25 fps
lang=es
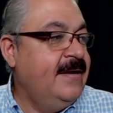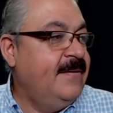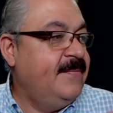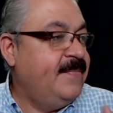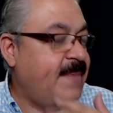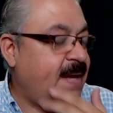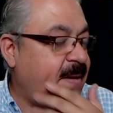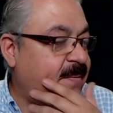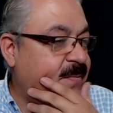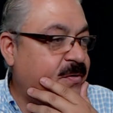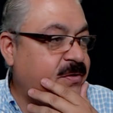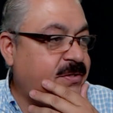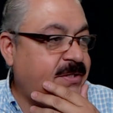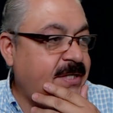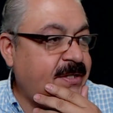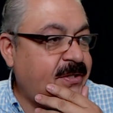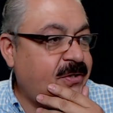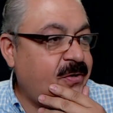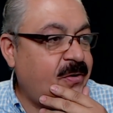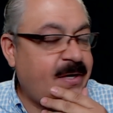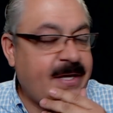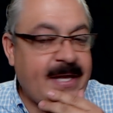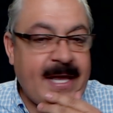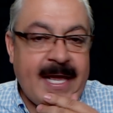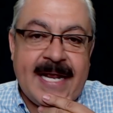mi
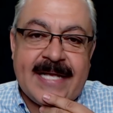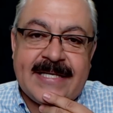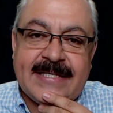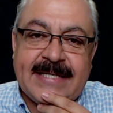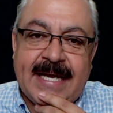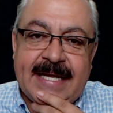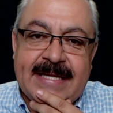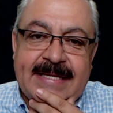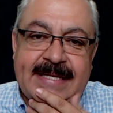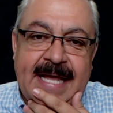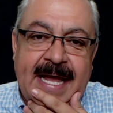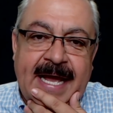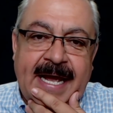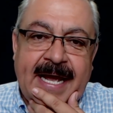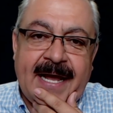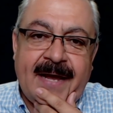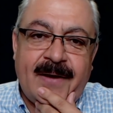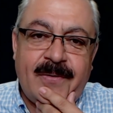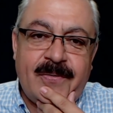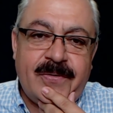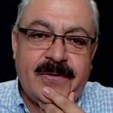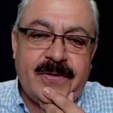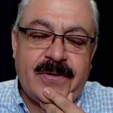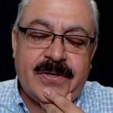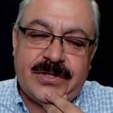amorcito, ¿quieres que te haga
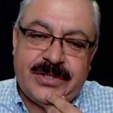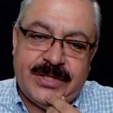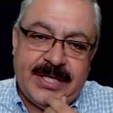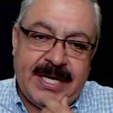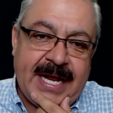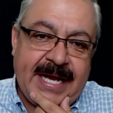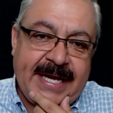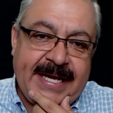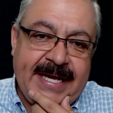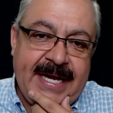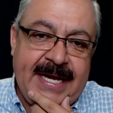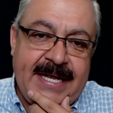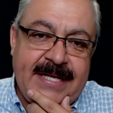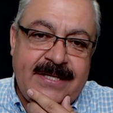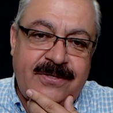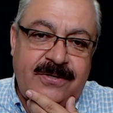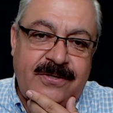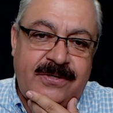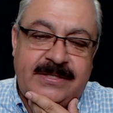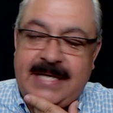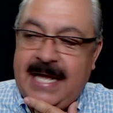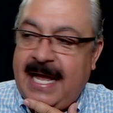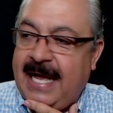unos chilaquilitos?